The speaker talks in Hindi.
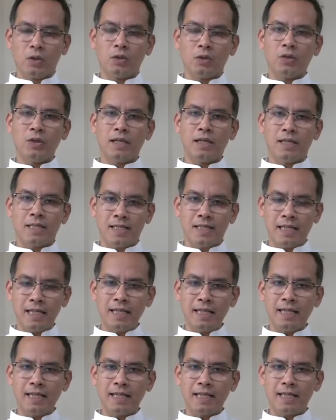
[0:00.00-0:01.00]
तो
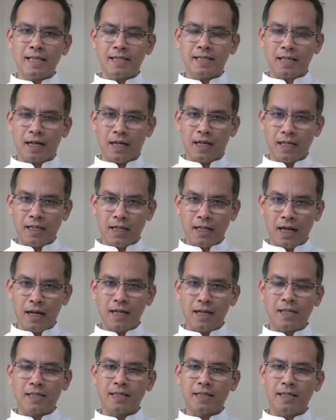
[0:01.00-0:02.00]
इसीलिए इस
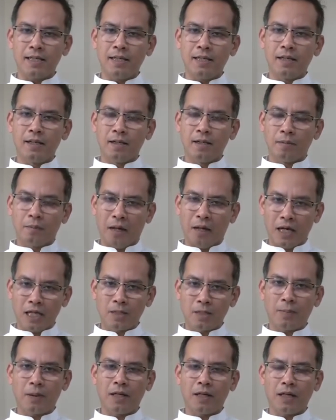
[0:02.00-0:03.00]
अहंकार से
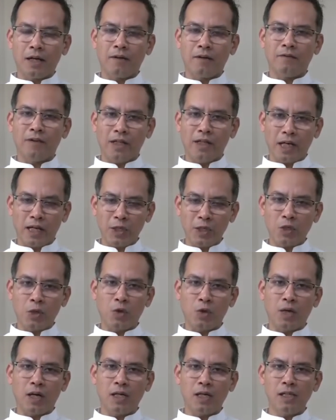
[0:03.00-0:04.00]
भाजपा का
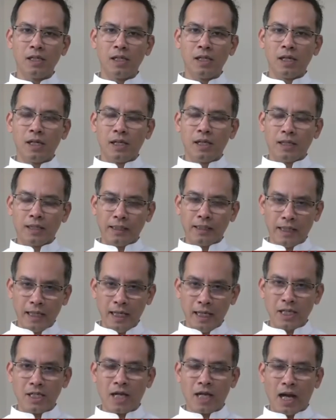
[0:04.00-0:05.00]
विनाश होगा
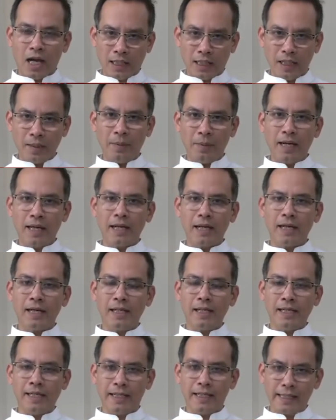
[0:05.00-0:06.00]
देश आगे
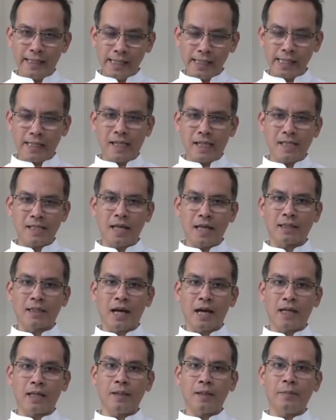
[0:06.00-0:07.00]
बढ़ेगा इंडिया के
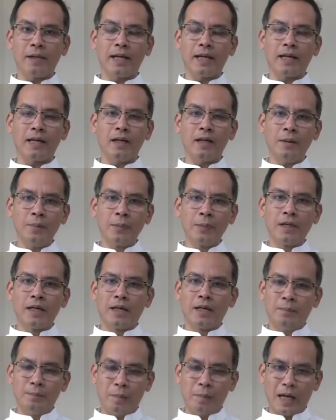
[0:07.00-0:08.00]
साथ आगे बढ़ेगा
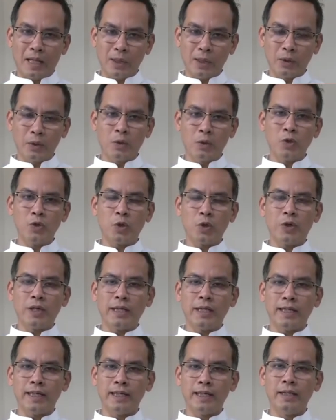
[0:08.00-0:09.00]
हम भारत को
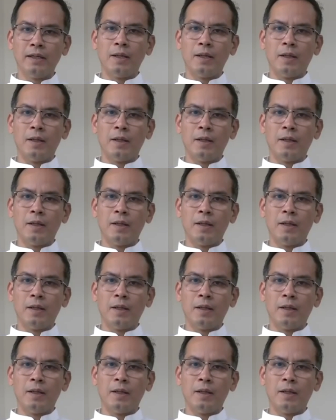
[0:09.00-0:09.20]
जोड़ेंगे